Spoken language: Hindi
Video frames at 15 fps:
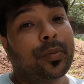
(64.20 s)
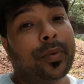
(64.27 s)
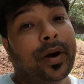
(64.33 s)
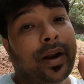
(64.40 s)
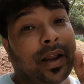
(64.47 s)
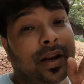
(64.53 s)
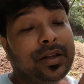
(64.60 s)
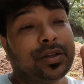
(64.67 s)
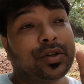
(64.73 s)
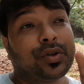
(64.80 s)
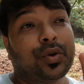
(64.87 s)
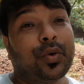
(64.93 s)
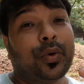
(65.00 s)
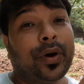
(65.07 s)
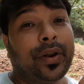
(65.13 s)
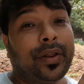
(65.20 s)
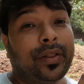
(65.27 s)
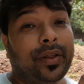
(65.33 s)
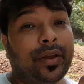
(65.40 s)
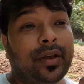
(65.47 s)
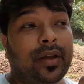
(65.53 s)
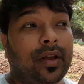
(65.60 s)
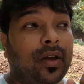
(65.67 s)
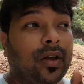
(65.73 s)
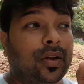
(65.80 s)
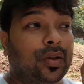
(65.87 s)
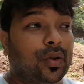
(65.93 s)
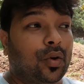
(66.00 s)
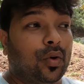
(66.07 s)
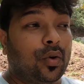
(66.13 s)
जो हमने दिल्ली से शुरू करी थी
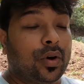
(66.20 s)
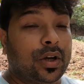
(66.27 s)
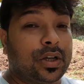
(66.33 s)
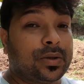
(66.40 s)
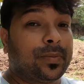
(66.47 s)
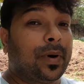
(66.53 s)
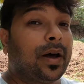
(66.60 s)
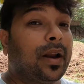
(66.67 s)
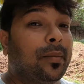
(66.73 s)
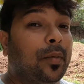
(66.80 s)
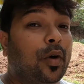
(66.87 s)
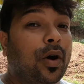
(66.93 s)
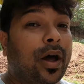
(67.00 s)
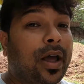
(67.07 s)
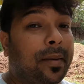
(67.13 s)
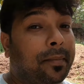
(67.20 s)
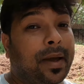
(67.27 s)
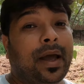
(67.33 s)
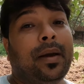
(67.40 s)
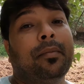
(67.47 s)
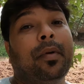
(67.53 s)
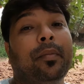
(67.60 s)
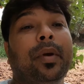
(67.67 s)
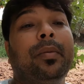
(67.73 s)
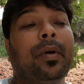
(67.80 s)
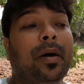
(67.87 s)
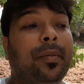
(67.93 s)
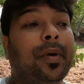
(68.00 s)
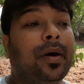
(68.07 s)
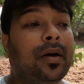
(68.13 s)
तो इस बार हम लोग आए मैं मम्मी
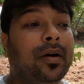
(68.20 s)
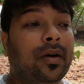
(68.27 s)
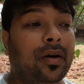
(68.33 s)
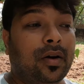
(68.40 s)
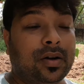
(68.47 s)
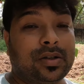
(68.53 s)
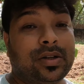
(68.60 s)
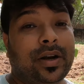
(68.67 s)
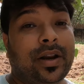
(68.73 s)
पापा और